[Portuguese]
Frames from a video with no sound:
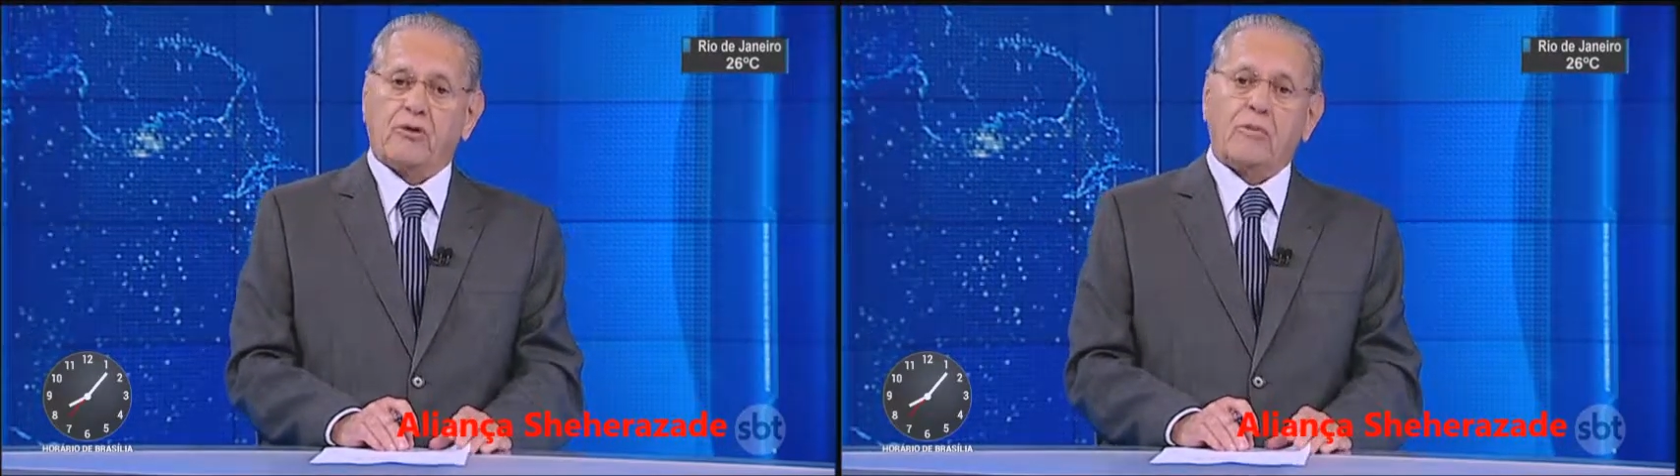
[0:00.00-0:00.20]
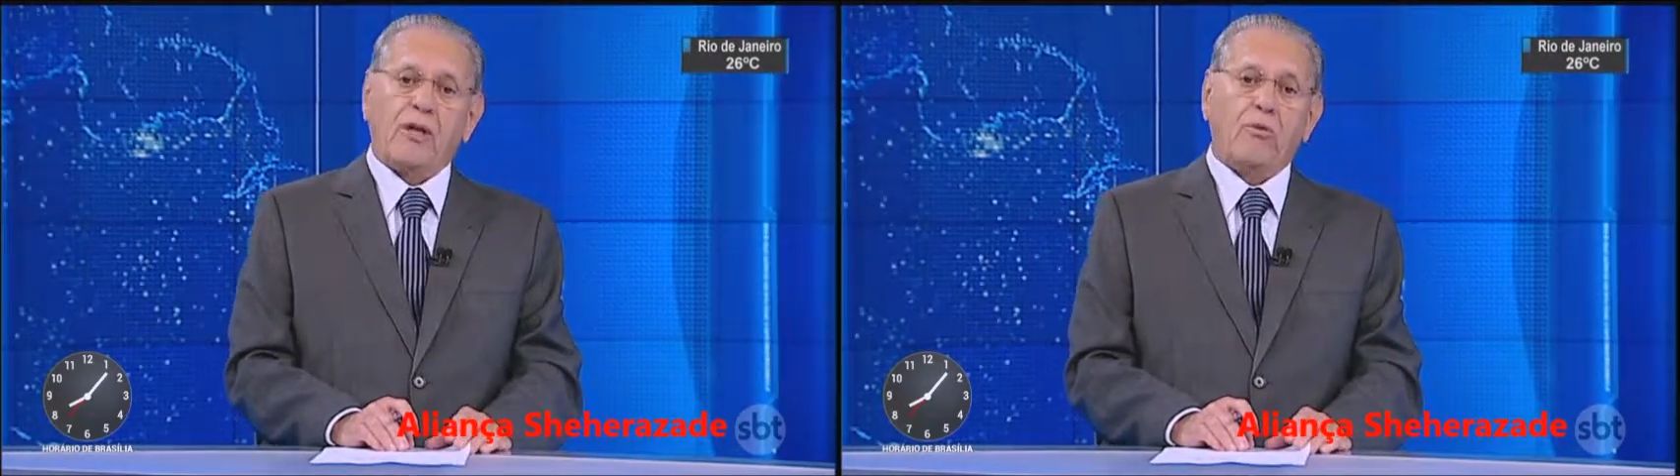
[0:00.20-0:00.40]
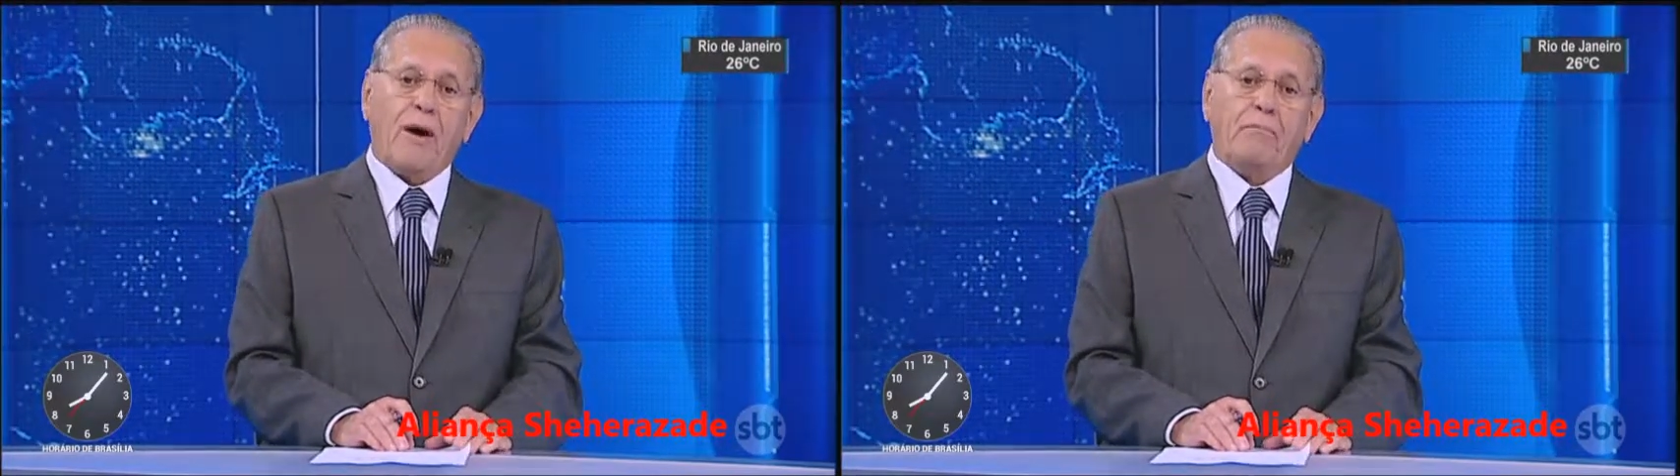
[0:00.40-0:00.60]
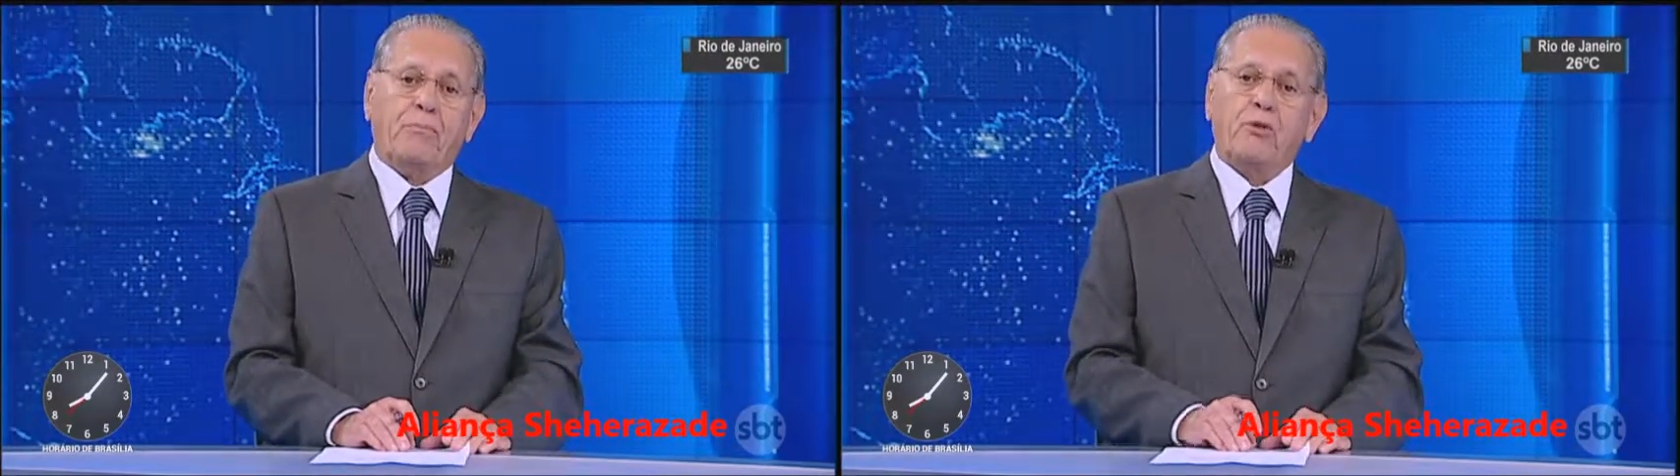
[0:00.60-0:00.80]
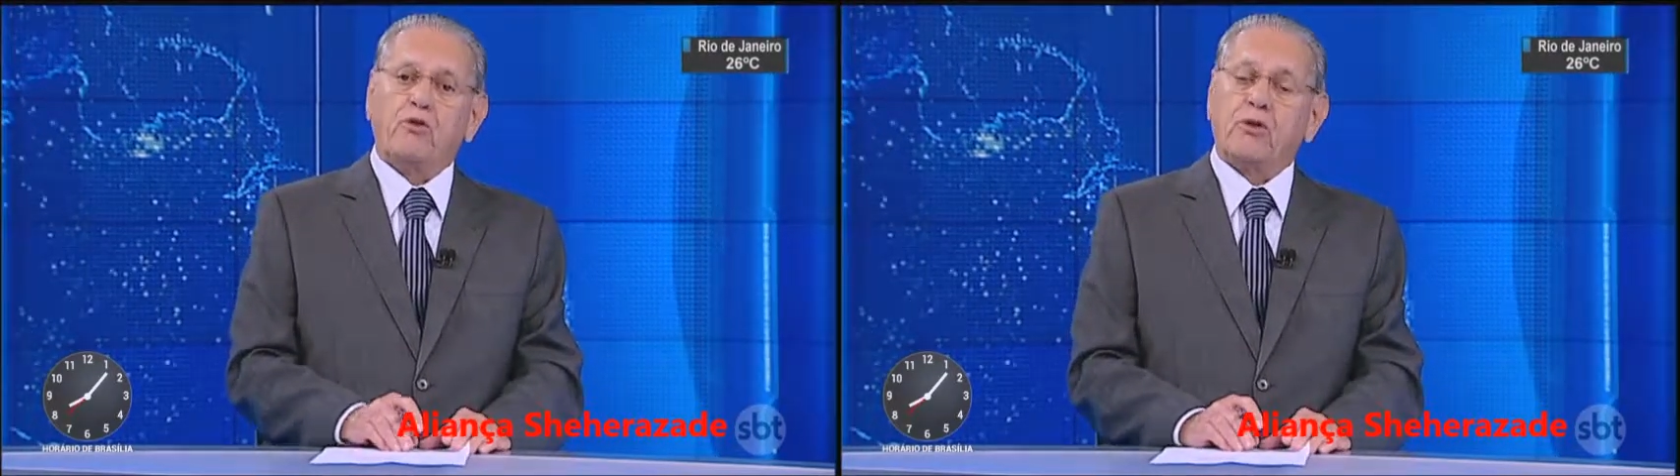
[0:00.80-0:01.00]
sobre o
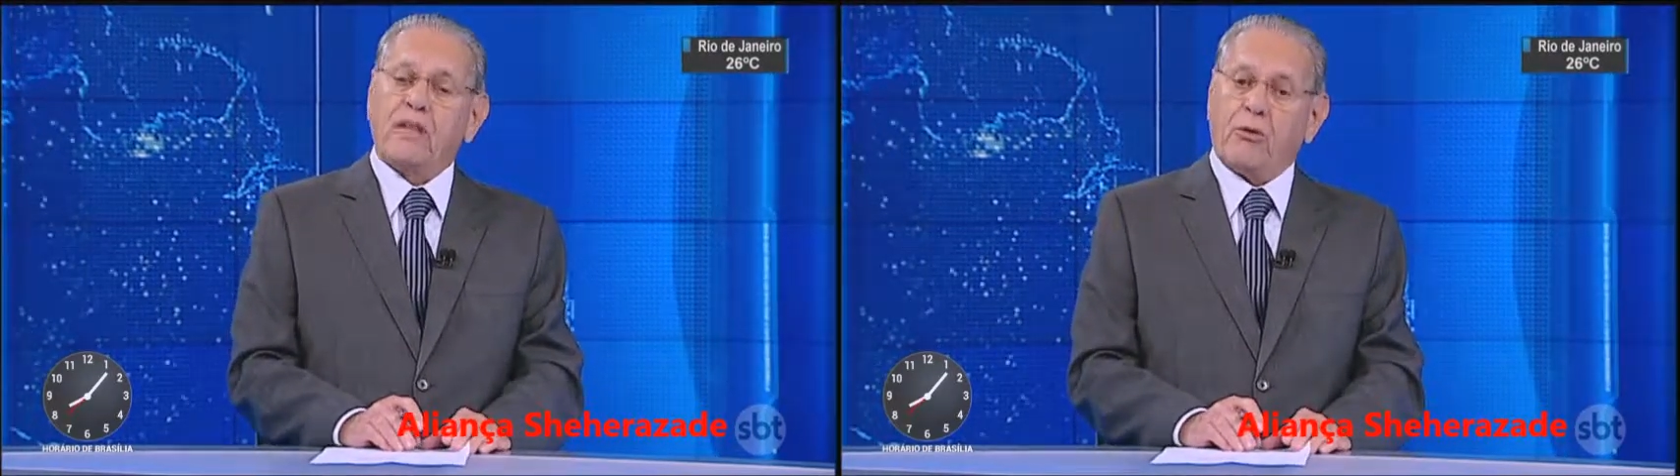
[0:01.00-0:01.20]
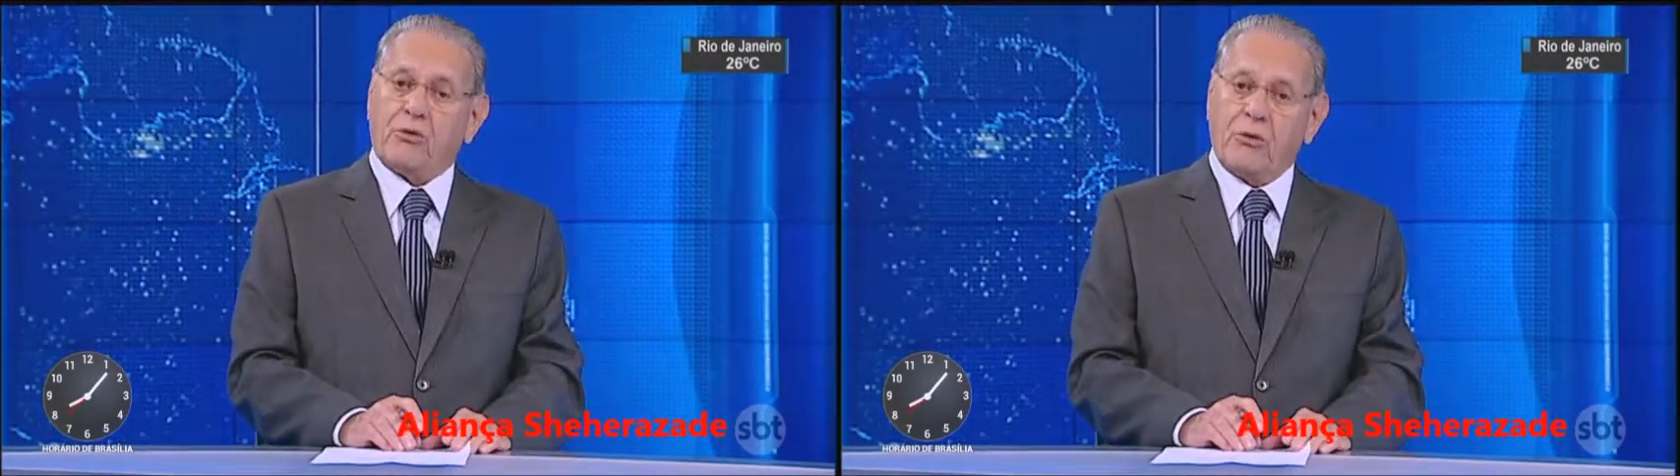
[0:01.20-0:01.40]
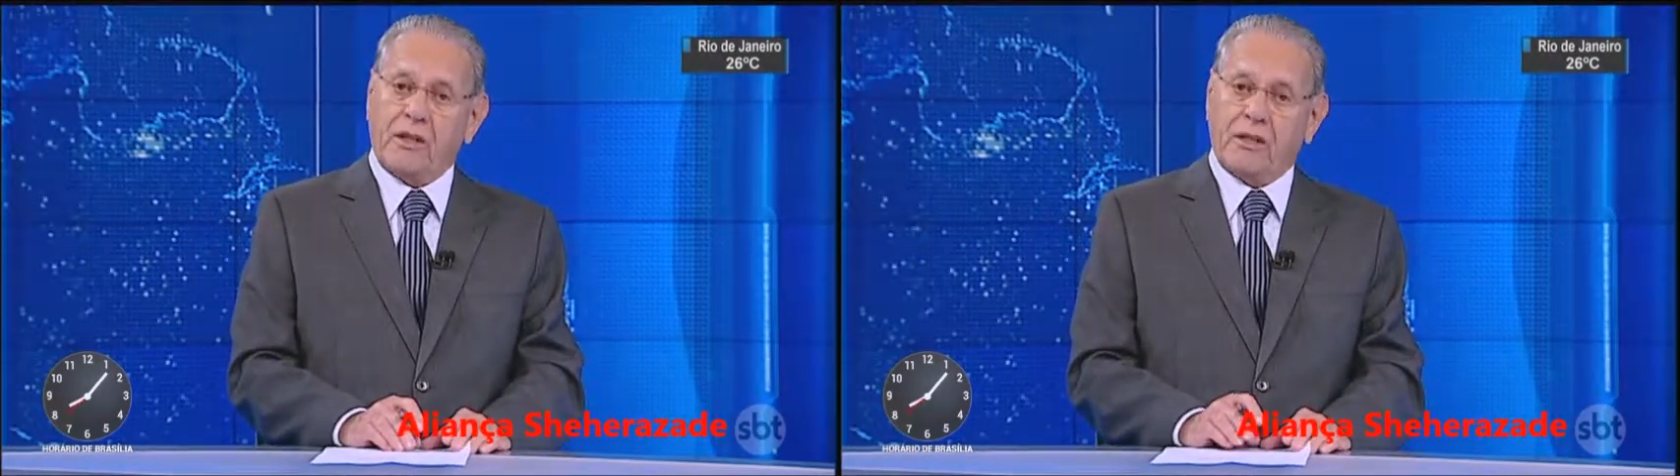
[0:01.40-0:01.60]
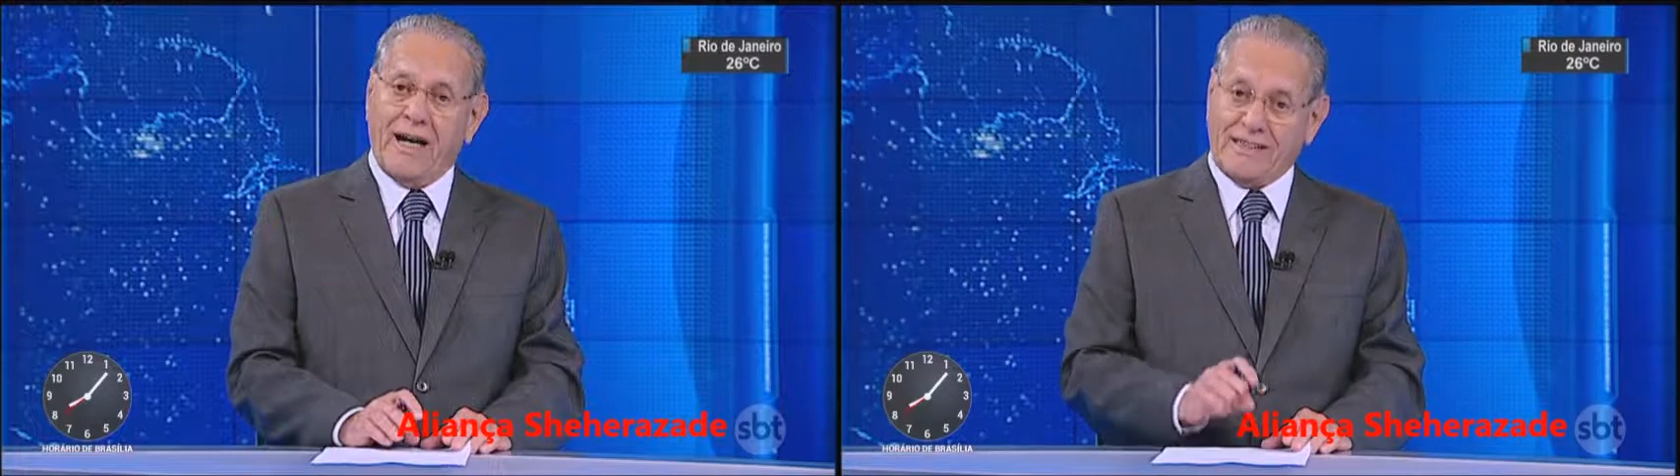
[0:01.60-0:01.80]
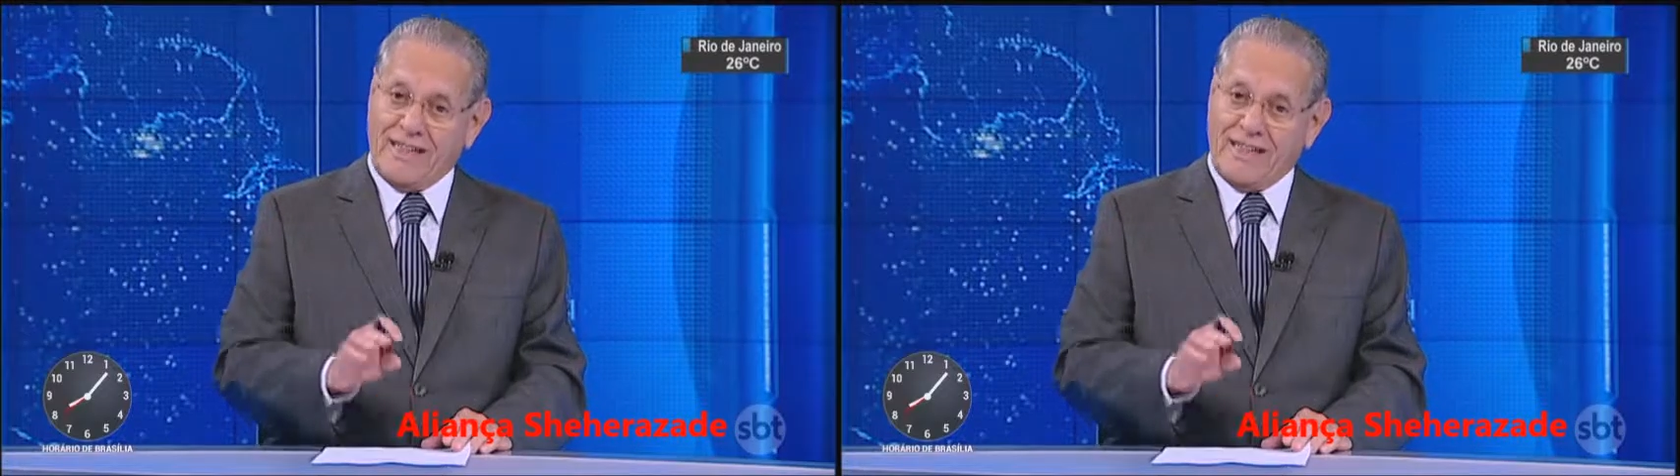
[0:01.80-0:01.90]
abuso de autoridade,